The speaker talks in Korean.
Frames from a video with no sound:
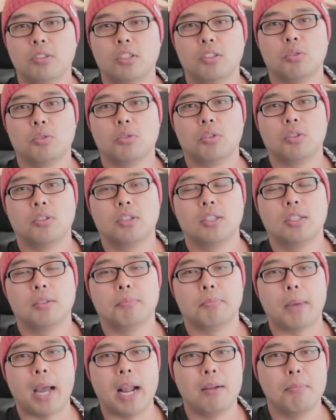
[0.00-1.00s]

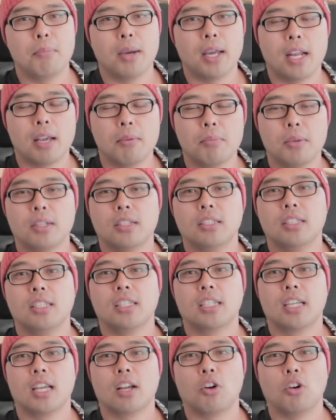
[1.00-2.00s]
대통령은 말만 하면은
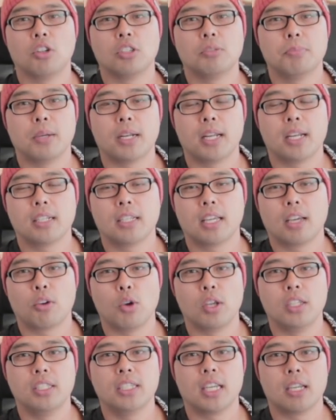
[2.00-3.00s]
이렇게 거짓말하는 게
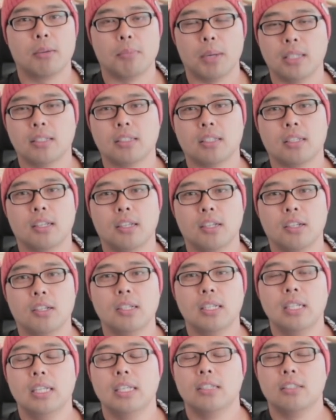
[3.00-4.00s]
굉장히 많잖아요.
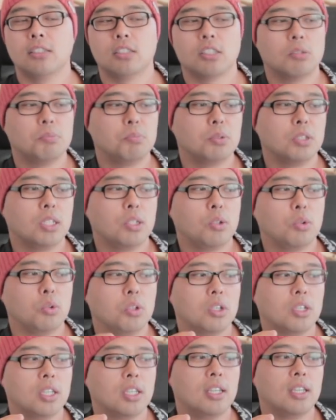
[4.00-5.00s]
트럼프
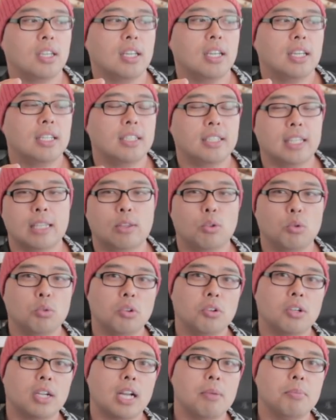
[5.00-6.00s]
대통령이
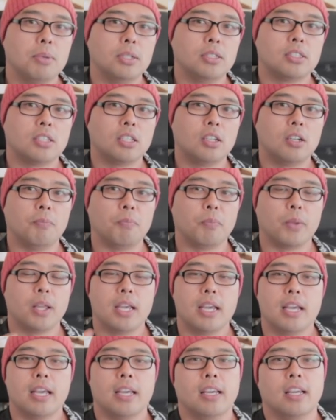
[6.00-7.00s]
대통령을 하면서
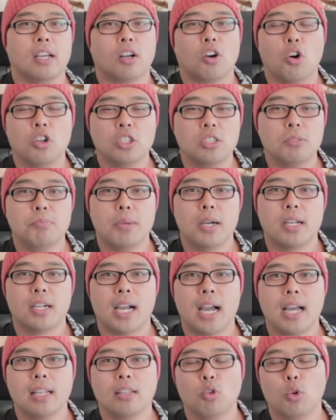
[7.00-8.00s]
거짓말을
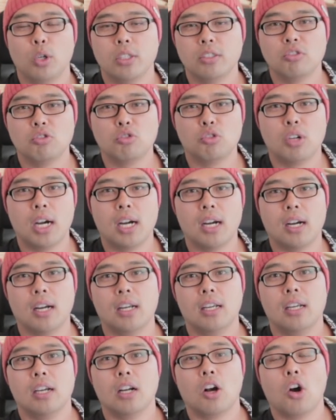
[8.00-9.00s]
한 횟수가
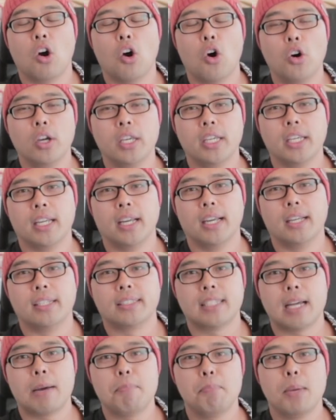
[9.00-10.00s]
거의
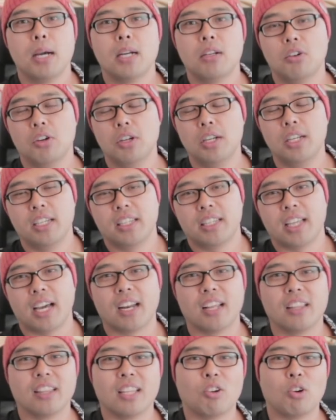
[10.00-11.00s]
삼만 건에
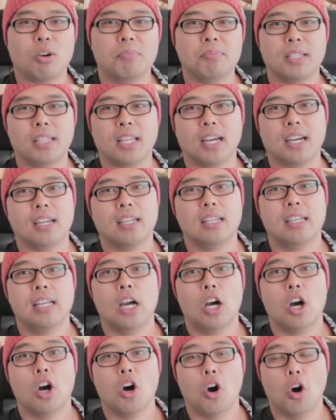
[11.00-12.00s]
달한다고 합니다.
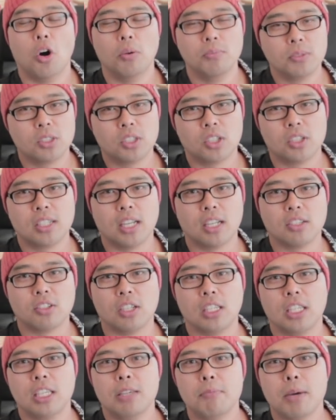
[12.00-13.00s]

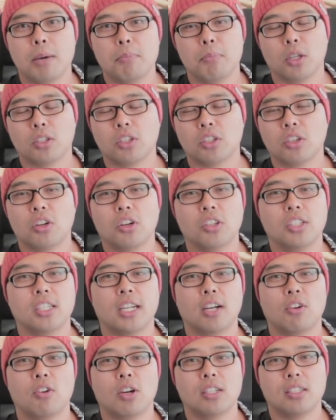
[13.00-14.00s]
엄청나죠. 이만 몇천
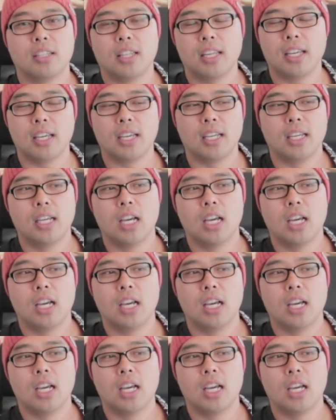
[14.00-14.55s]
건이라고 하는데